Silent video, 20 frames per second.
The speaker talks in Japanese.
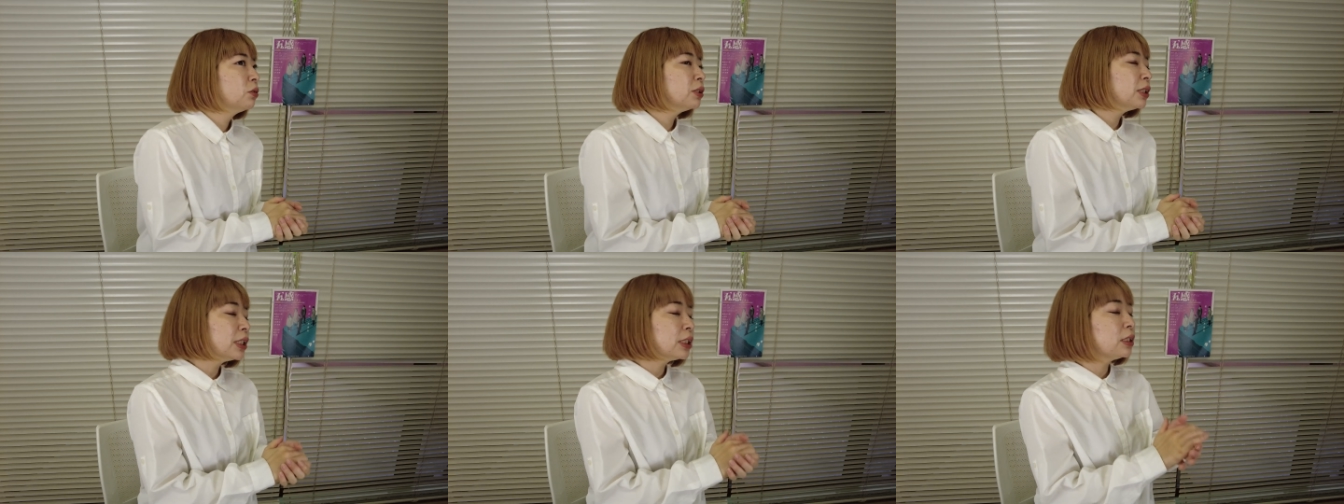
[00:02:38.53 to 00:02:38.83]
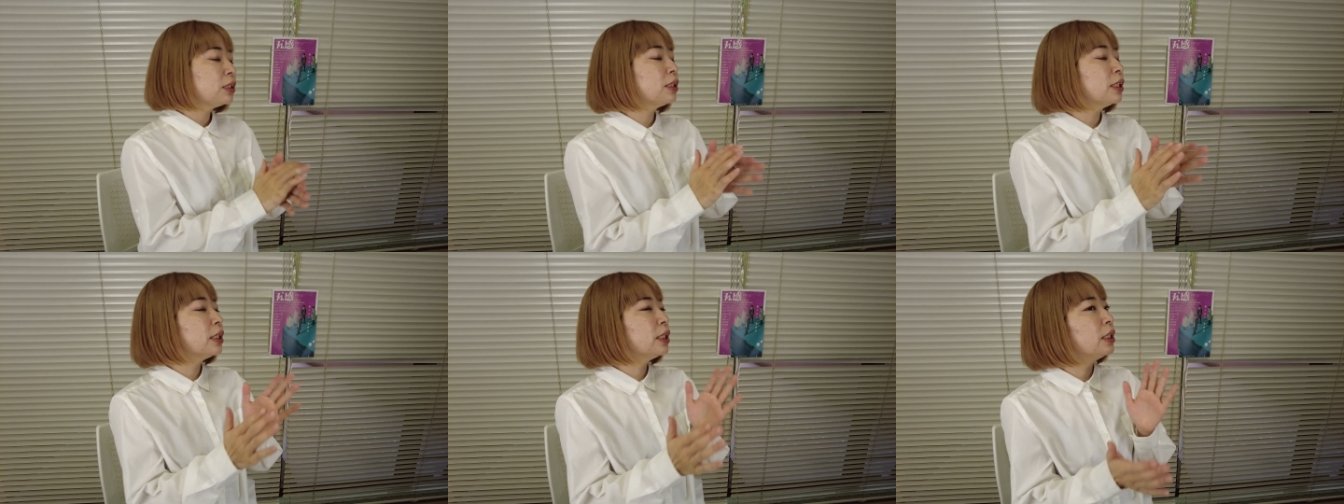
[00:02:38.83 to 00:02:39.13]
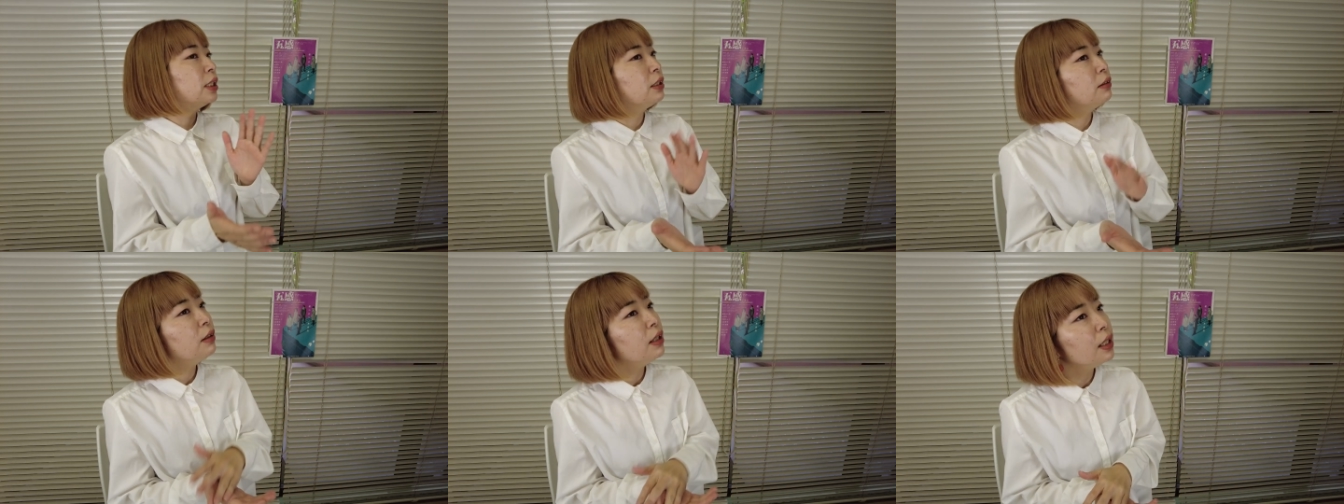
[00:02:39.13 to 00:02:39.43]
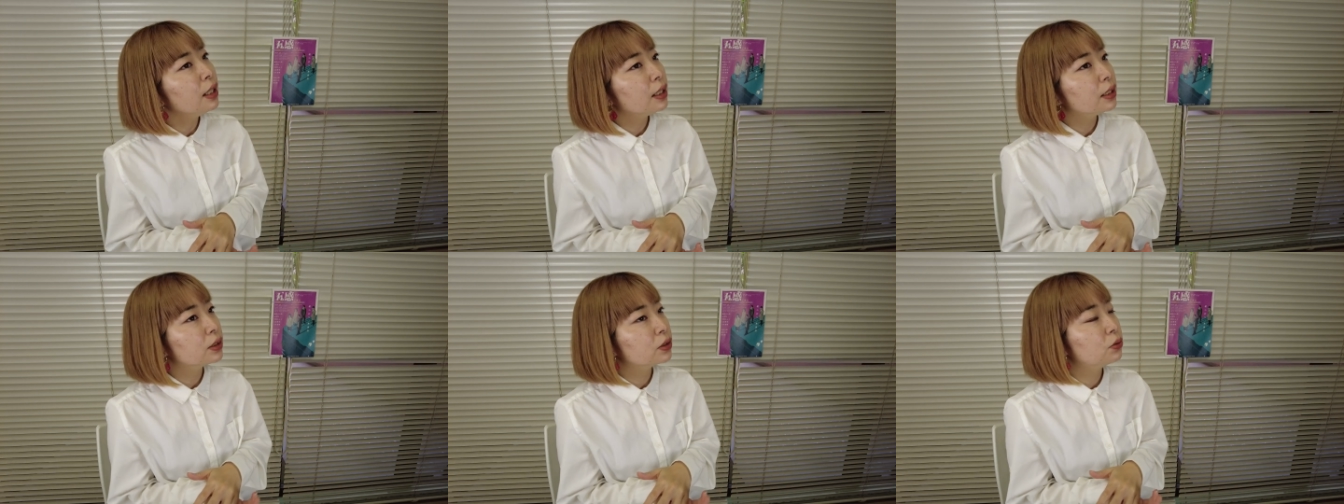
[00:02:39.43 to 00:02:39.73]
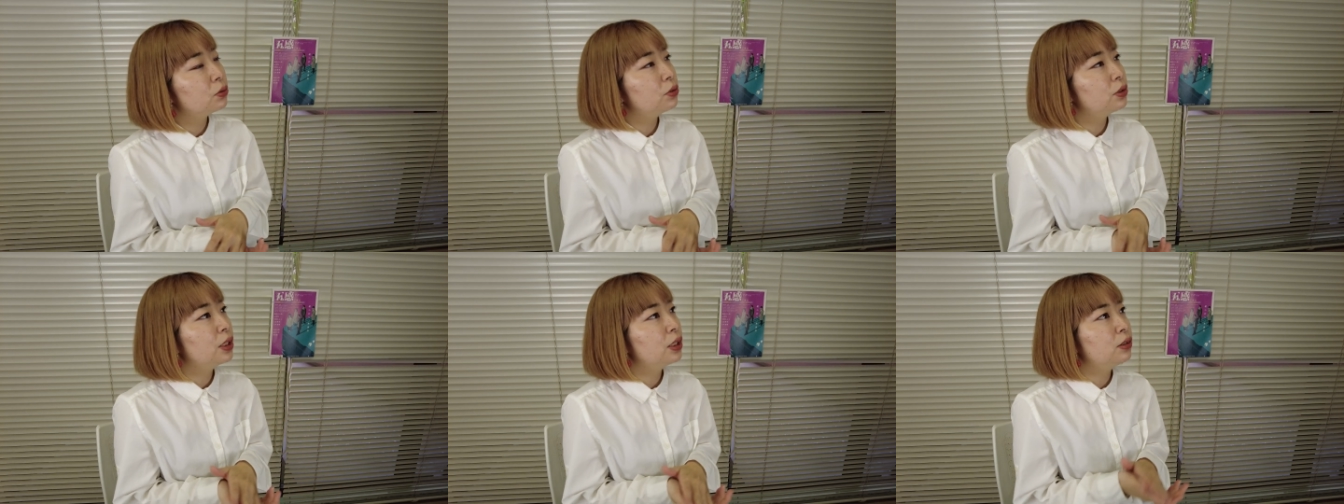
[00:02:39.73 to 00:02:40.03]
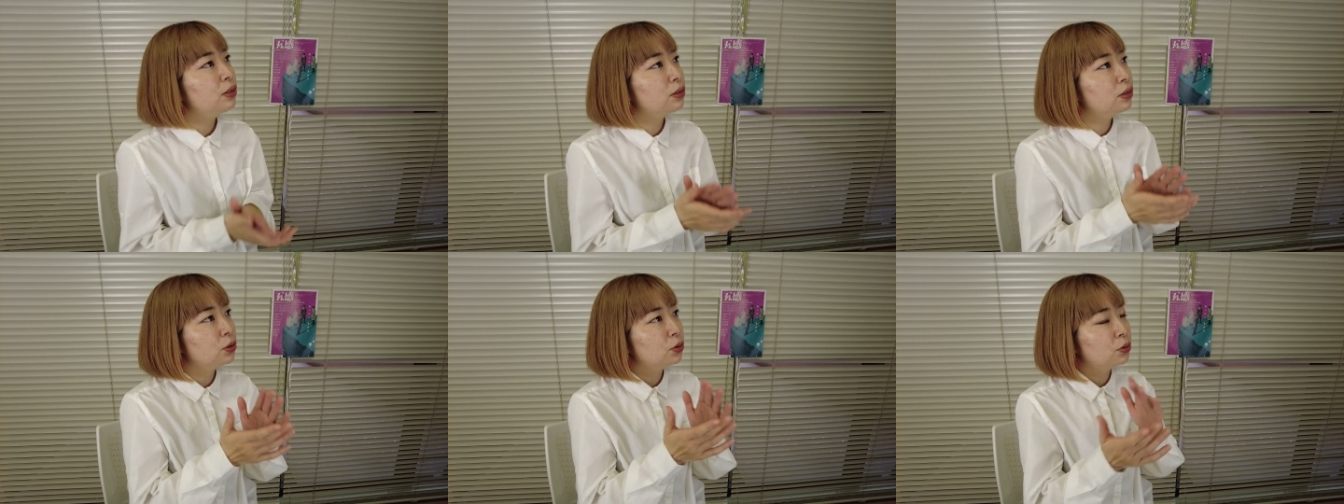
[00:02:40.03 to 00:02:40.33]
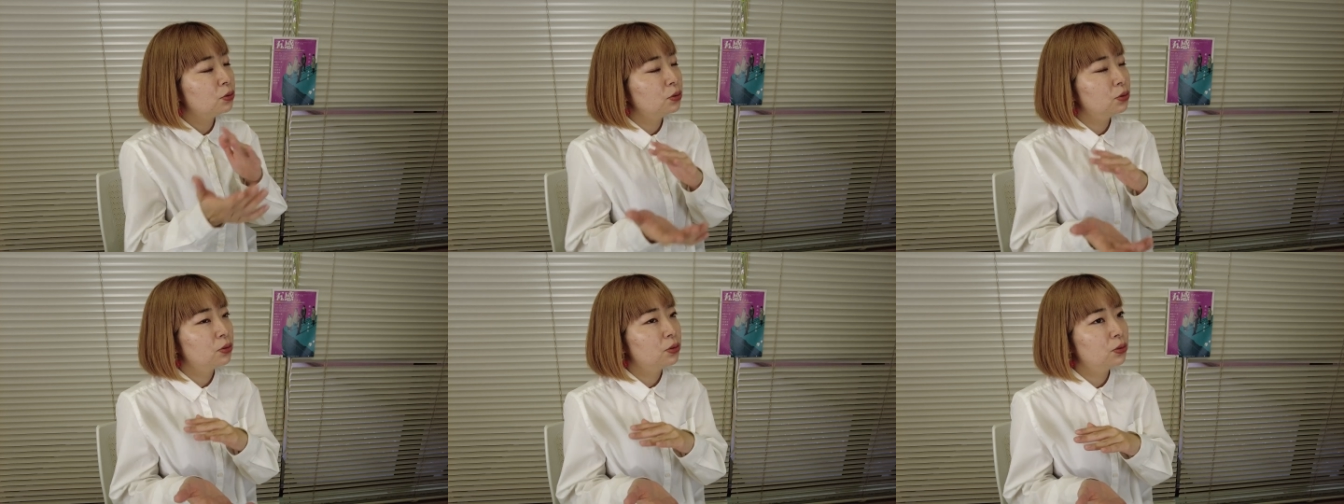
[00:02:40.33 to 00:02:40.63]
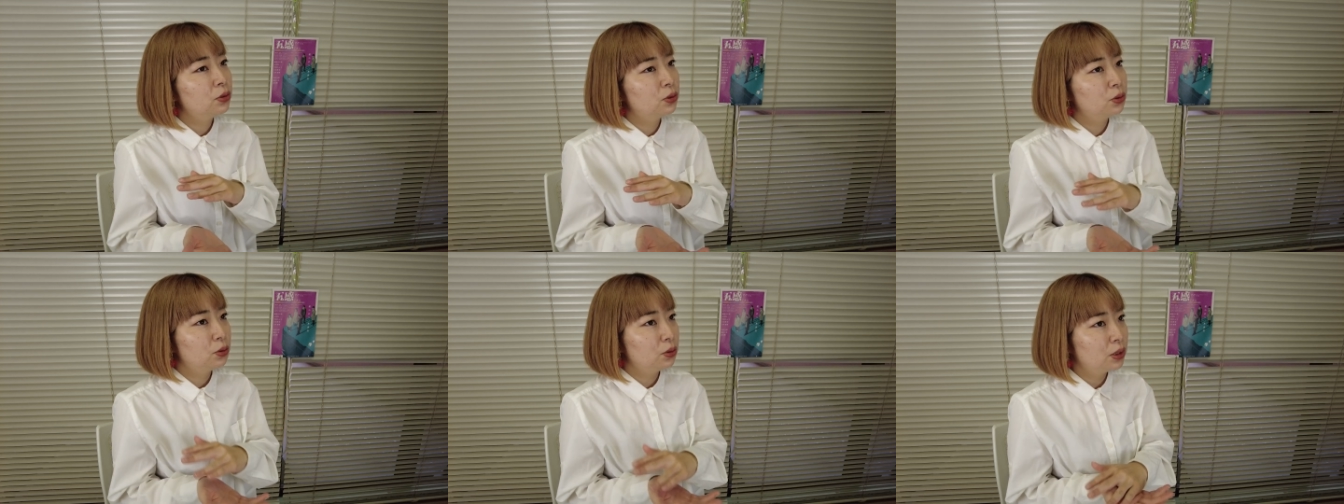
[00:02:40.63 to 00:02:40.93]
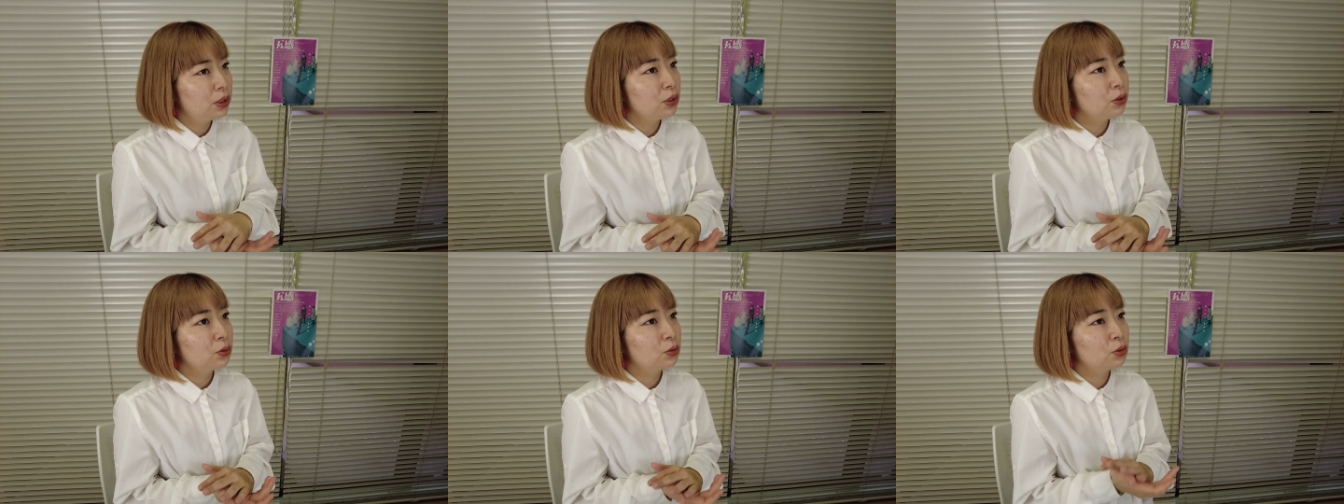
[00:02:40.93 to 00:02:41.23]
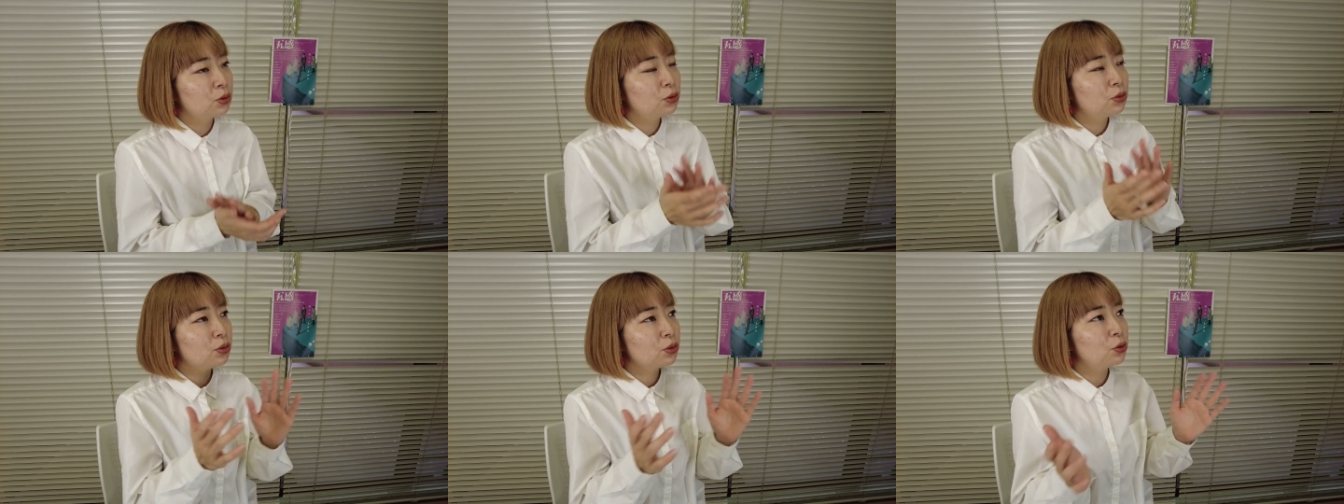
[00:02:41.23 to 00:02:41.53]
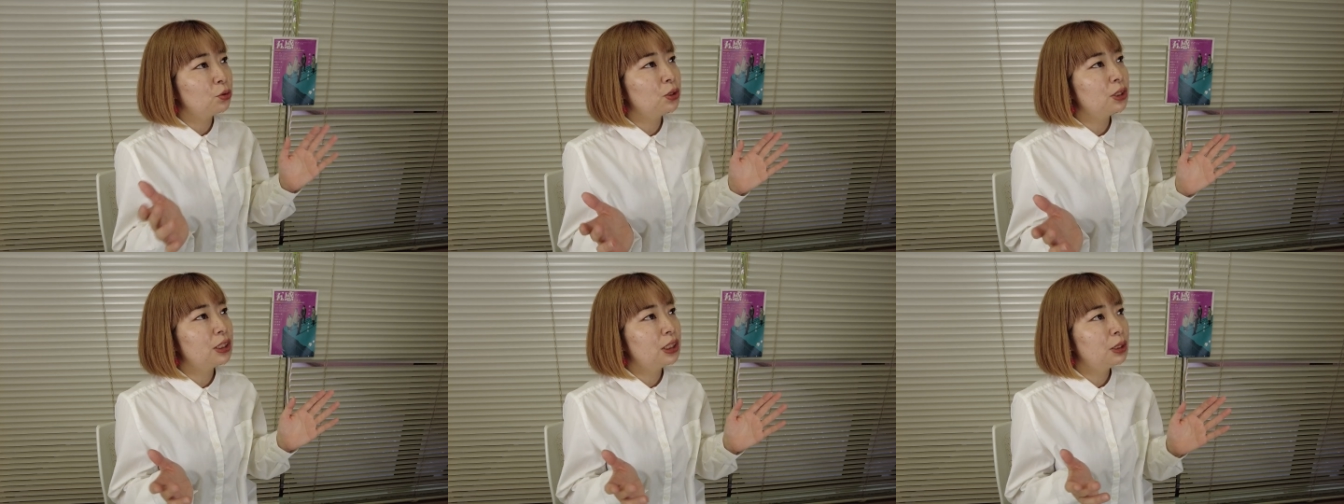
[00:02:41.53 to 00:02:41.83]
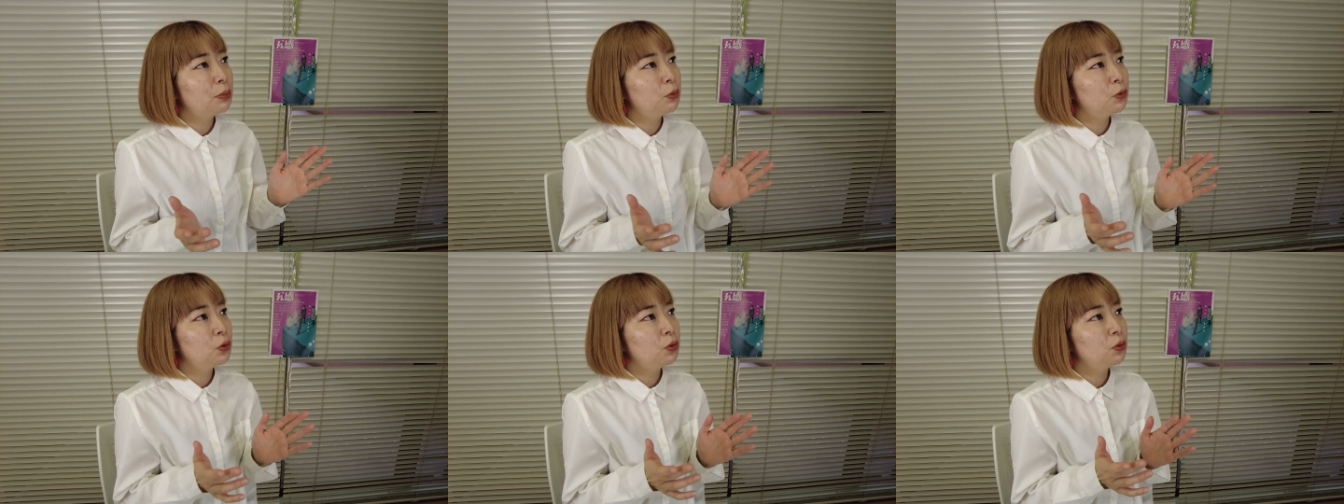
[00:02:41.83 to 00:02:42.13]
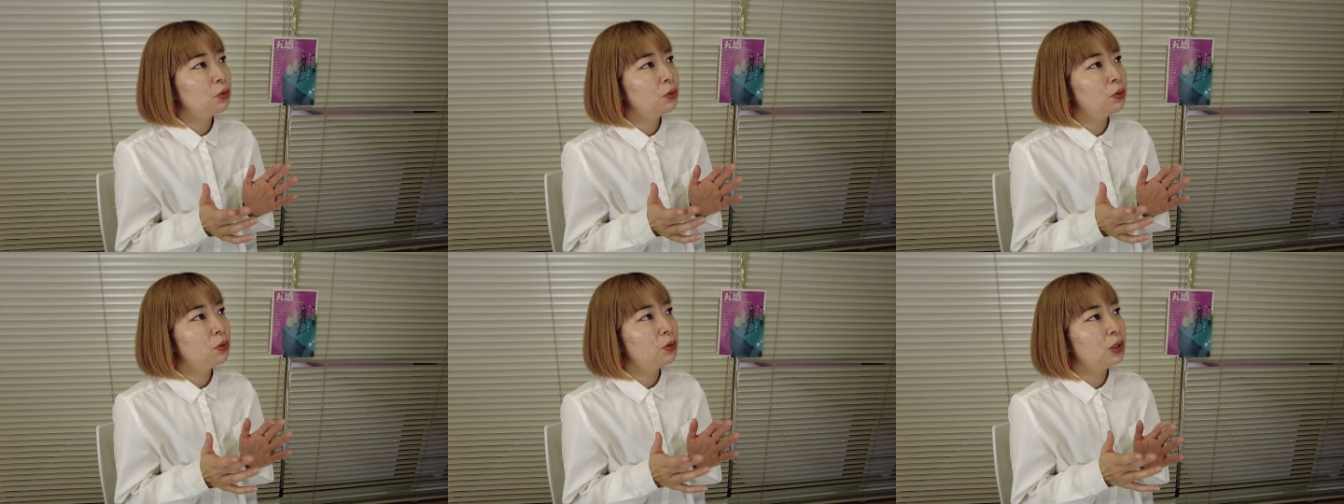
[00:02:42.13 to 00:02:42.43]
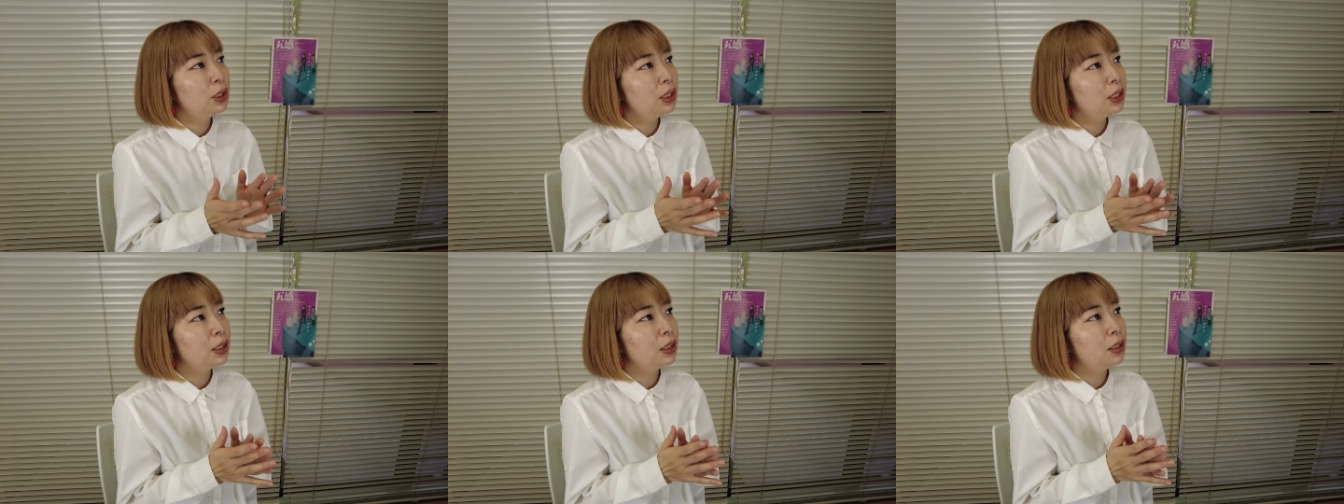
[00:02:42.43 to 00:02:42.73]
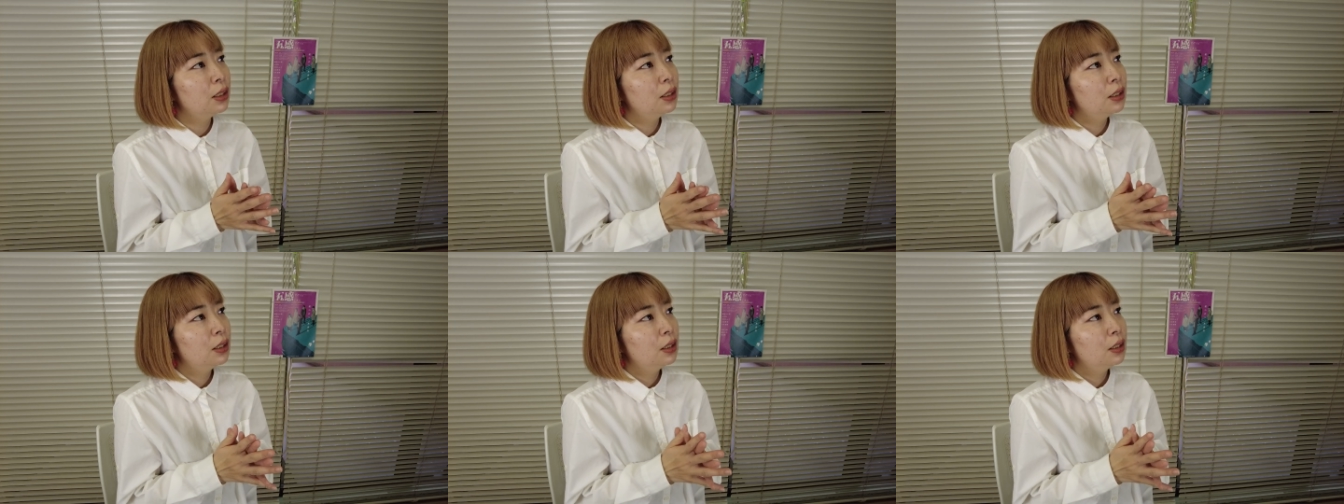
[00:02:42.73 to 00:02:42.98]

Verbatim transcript: 私的にはそういう芸術色の強いちょっと抽象的なものの方が